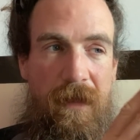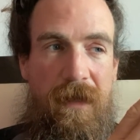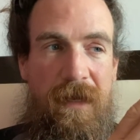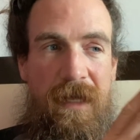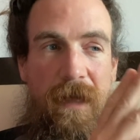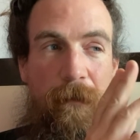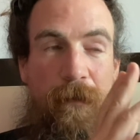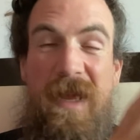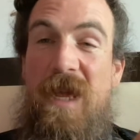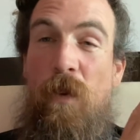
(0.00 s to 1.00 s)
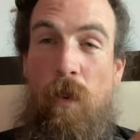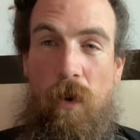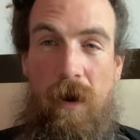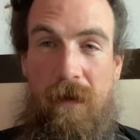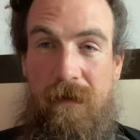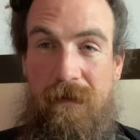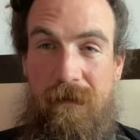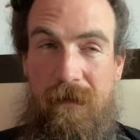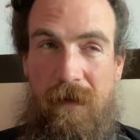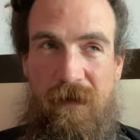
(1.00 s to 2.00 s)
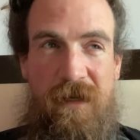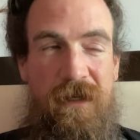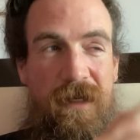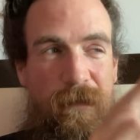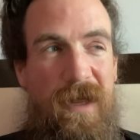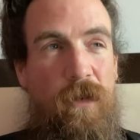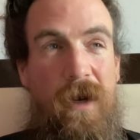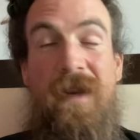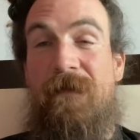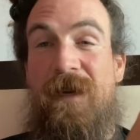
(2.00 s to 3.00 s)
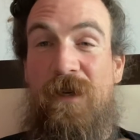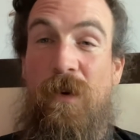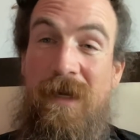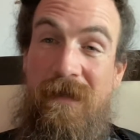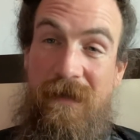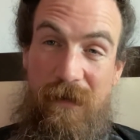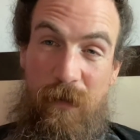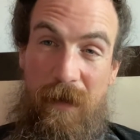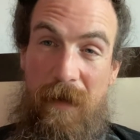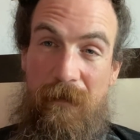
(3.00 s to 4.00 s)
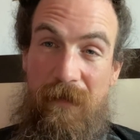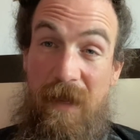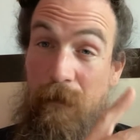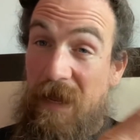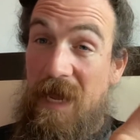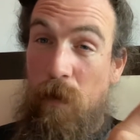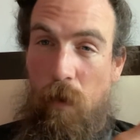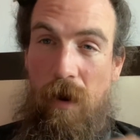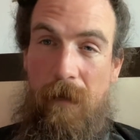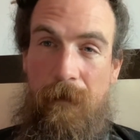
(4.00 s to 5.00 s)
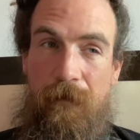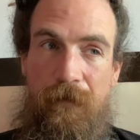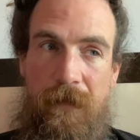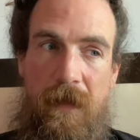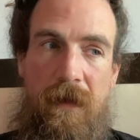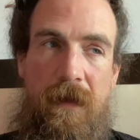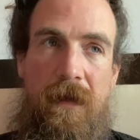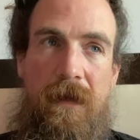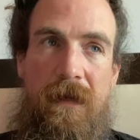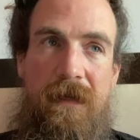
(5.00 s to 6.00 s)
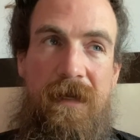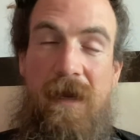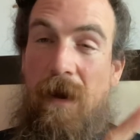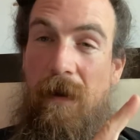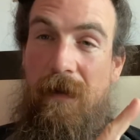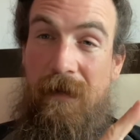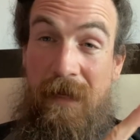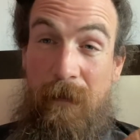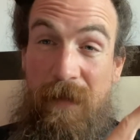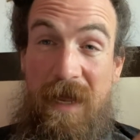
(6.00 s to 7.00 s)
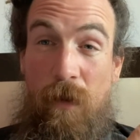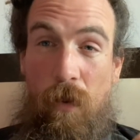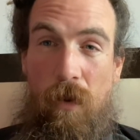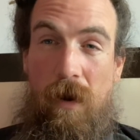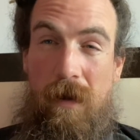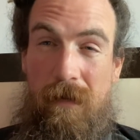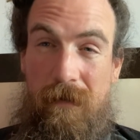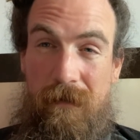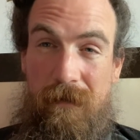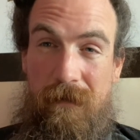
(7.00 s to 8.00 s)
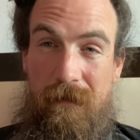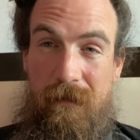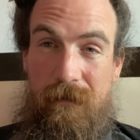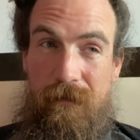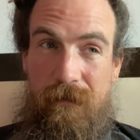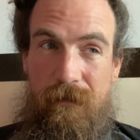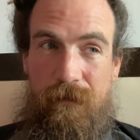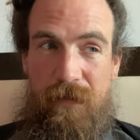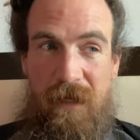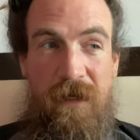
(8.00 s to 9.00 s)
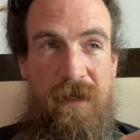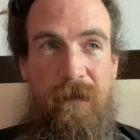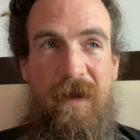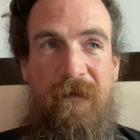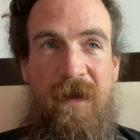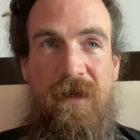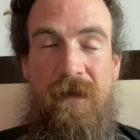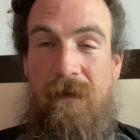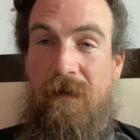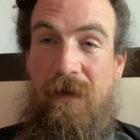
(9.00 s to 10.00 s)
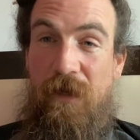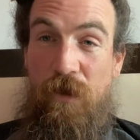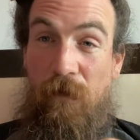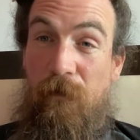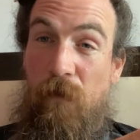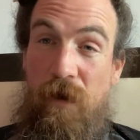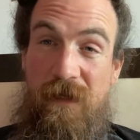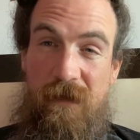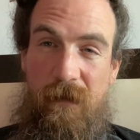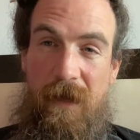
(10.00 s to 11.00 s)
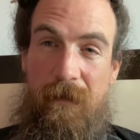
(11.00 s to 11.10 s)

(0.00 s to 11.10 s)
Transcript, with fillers: 你逼我，好像是你逼我跟你发生关系，对不对？你逼我，这个你逼我，平时被翻成 “you forced me”。